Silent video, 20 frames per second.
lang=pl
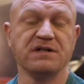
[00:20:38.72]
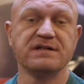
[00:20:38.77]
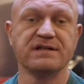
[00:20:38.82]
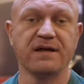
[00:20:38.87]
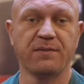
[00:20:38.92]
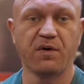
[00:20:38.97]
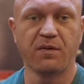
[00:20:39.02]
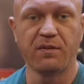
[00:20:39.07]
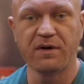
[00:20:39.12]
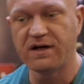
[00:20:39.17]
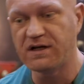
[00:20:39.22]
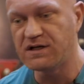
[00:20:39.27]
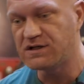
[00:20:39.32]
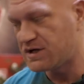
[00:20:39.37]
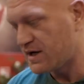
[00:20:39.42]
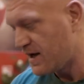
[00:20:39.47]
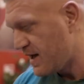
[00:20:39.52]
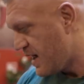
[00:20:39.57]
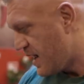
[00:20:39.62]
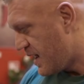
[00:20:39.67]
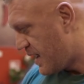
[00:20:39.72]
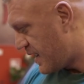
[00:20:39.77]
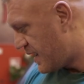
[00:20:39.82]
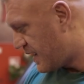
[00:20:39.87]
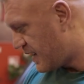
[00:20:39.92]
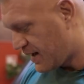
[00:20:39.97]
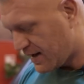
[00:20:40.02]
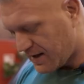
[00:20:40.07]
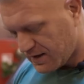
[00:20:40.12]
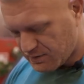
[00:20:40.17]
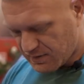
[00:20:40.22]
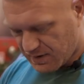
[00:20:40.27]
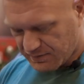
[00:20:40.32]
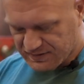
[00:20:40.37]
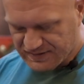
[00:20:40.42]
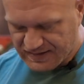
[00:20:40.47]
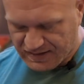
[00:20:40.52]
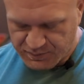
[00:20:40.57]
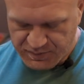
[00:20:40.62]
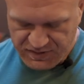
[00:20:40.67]
nic nie pomylić. E, I
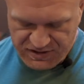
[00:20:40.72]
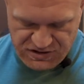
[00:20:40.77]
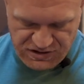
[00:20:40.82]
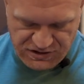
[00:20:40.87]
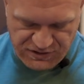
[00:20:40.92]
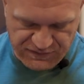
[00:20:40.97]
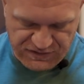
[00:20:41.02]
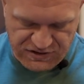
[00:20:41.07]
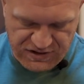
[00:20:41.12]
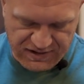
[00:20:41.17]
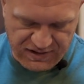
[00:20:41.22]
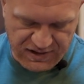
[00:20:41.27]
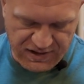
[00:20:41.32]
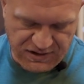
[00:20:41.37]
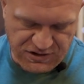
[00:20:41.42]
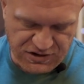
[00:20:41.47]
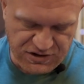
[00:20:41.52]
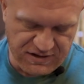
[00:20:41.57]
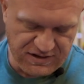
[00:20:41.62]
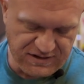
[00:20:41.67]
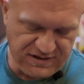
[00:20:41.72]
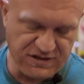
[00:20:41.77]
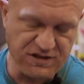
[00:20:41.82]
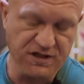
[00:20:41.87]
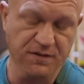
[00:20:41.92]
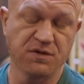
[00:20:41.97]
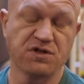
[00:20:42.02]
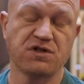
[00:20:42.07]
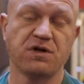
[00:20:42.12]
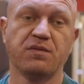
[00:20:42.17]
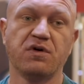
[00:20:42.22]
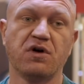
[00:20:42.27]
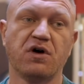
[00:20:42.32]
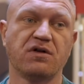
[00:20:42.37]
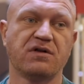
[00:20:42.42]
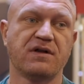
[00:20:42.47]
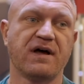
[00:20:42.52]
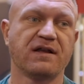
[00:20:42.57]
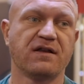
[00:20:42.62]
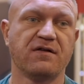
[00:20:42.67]
mamy tak, pierwsze ćwiczenie, czyli zaczniemy sobie
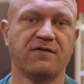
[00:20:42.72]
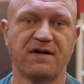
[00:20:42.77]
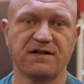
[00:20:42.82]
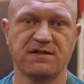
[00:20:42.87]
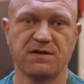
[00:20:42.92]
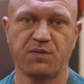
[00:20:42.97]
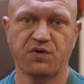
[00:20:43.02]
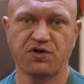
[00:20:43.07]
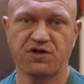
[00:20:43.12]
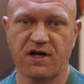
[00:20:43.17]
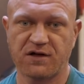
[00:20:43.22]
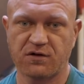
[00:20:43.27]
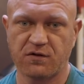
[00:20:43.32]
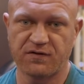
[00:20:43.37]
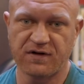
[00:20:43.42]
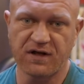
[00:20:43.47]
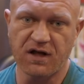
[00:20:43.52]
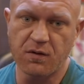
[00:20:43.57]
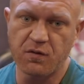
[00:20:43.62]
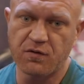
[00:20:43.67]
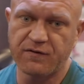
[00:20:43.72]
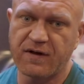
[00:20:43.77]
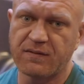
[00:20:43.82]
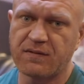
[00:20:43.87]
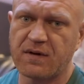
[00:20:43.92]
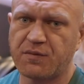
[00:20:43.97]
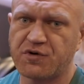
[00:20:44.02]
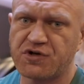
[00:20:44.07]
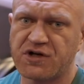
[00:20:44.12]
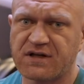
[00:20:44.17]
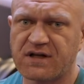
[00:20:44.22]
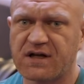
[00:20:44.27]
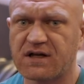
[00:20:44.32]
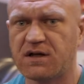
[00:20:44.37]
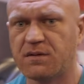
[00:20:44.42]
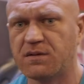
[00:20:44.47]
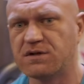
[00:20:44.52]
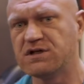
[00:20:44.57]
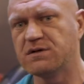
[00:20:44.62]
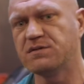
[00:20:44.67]
od aktywacji pośladków. Tak jak mówiłem, na
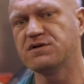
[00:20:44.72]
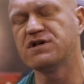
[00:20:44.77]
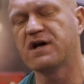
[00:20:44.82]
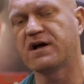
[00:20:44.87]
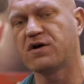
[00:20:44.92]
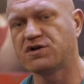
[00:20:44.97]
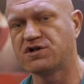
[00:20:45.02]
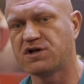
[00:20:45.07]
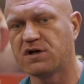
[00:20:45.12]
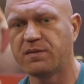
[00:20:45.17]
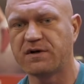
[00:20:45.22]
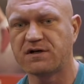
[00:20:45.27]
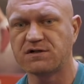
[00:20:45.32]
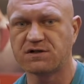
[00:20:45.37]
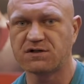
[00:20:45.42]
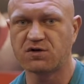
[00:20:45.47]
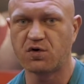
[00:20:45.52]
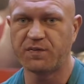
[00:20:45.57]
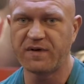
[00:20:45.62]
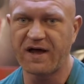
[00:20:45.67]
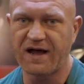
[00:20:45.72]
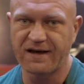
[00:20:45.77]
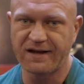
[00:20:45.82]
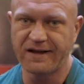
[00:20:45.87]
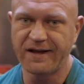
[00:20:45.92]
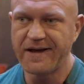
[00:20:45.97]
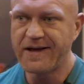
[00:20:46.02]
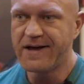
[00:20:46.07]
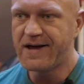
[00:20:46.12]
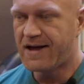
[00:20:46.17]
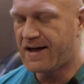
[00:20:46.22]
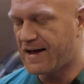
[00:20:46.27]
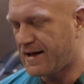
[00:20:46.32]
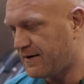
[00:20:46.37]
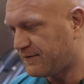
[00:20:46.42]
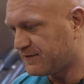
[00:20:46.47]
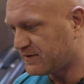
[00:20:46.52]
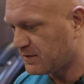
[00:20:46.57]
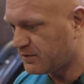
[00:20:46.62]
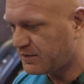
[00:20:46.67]
pośladkach nie będziemy się jakoś hiper skupiali
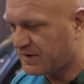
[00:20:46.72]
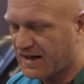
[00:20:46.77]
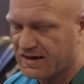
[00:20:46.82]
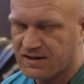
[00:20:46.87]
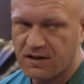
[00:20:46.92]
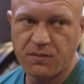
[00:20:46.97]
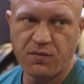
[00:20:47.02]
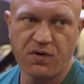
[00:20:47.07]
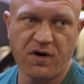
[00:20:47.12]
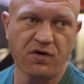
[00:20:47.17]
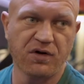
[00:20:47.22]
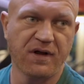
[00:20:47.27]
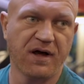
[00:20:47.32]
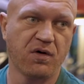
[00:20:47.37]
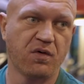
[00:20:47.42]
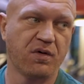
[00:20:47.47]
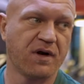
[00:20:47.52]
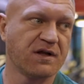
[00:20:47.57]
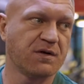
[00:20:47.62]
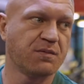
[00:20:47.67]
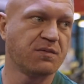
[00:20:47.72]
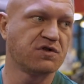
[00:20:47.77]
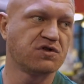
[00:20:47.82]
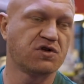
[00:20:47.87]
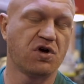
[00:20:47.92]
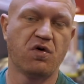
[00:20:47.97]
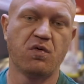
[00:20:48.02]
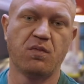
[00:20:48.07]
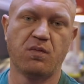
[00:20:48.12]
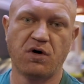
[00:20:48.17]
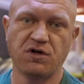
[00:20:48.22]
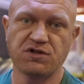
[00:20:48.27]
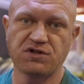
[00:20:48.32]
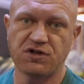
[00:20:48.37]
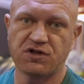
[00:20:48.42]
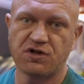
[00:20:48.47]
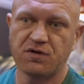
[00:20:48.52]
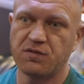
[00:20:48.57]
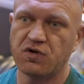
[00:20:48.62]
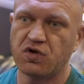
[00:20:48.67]
e, w tym planie, bo one akurat są
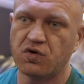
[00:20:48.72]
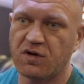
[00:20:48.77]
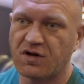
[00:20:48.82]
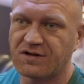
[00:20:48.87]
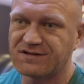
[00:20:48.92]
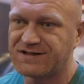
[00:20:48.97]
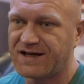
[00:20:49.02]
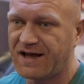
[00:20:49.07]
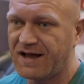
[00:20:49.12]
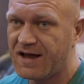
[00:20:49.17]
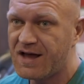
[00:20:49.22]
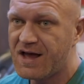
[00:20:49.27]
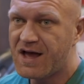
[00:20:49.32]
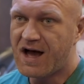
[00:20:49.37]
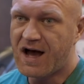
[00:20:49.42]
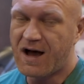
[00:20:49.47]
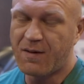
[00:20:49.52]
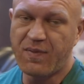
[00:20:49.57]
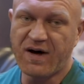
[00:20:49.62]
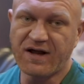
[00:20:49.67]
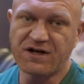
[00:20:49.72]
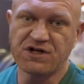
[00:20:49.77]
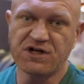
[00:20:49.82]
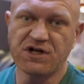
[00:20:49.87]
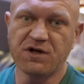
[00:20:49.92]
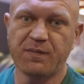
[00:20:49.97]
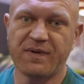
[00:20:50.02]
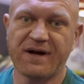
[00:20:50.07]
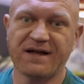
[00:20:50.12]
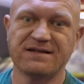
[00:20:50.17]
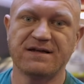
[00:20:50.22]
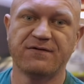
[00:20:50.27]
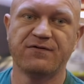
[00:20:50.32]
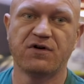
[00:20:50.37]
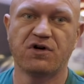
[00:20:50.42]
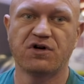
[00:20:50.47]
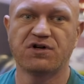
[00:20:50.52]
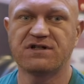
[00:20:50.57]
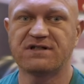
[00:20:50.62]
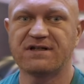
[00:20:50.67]
mocno dominujące, a bardziej ich pracę
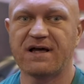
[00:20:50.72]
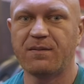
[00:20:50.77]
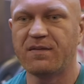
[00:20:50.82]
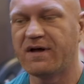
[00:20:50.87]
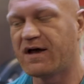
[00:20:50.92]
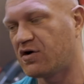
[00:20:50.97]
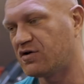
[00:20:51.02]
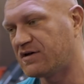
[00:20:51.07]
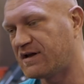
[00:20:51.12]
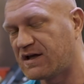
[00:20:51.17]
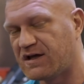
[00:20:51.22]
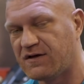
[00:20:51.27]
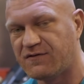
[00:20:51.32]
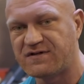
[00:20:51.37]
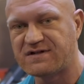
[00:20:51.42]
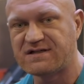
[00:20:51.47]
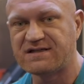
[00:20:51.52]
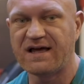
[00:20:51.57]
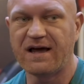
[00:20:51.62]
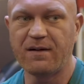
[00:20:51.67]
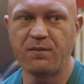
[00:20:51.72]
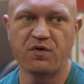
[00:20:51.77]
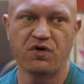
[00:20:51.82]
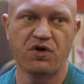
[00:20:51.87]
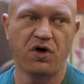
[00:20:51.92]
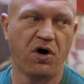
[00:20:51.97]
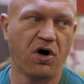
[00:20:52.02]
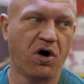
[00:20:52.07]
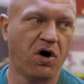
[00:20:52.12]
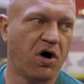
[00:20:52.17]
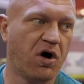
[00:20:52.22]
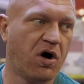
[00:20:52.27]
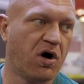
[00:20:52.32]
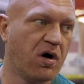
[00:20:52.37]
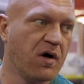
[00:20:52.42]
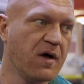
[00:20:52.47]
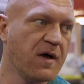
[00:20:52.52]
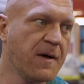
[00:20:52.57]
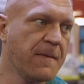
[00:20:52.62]
wykorzystamy jako taki wstęp do